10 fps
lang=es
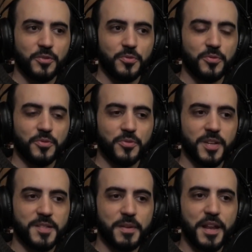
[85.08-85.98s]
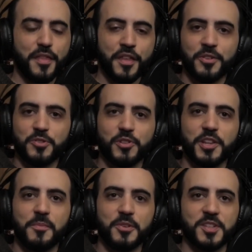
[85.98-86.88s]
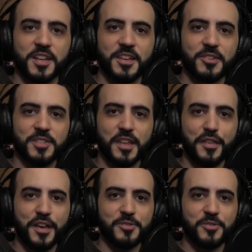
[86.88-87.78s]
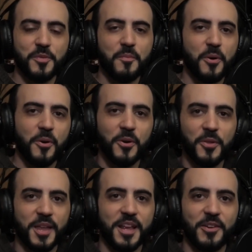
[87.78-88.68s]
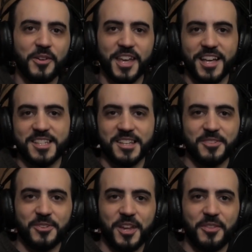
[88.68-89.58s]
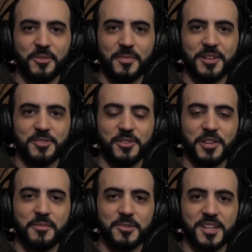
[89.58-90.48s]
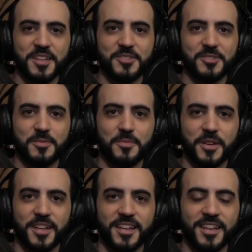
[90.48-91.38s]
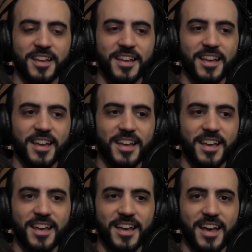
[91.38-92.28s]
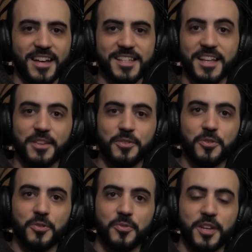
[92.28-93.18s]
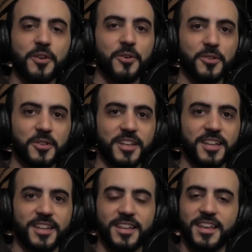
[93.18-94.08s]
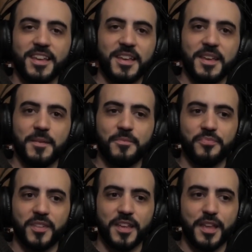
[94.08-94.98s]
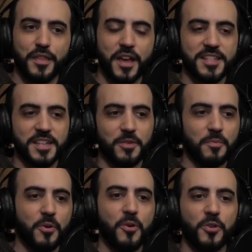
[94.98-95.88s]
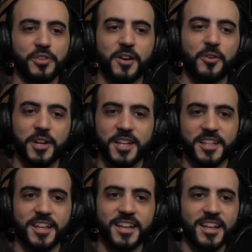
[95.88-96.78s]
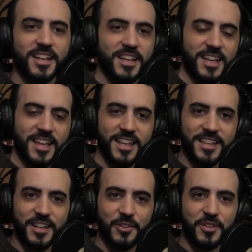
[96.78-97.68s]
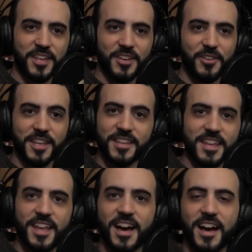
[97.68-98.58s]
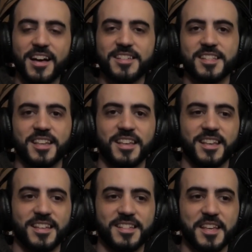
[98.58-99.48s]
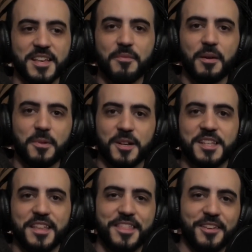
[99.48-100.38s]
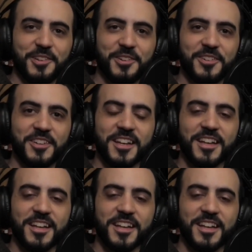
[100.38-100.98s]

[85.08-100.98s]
tu, tu, experiencia en los últimos años quizás huye un poco de lo que ha sido la norma en los últimos años, ¿no? Porque eh, has tenido un hijo y, quizás yendo un poco contracorriente eh, de lo que hoy en día se, se lleva, por así decirlo, ¿no?